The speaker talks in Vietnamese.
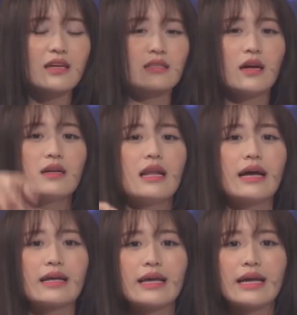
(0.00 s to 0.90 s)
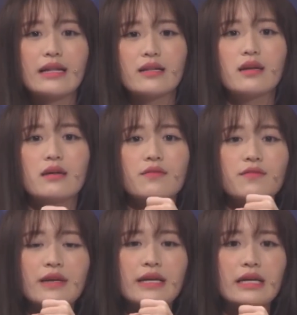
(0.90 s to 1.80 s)
thực sự là cái cách
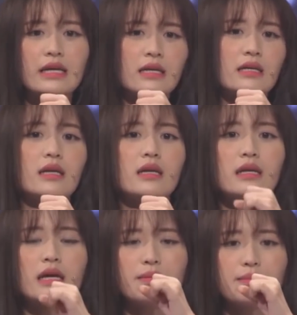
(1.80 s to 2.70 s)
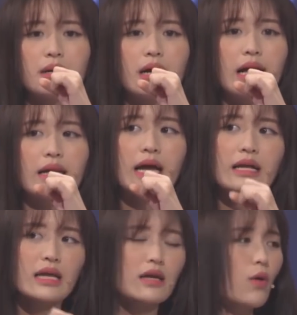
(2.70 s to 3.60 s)
đứng với cả cái cách mà ảnh
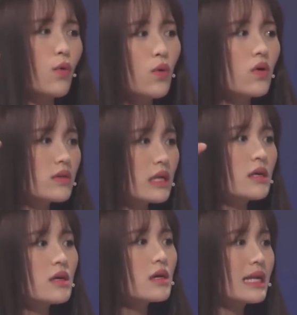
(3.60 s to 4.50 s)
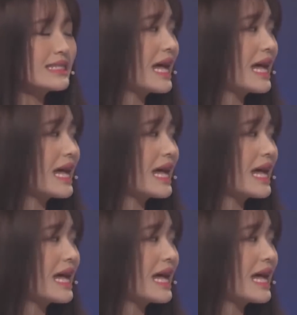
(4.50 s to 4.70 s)
hát cái câu cuối con thấy nó rất là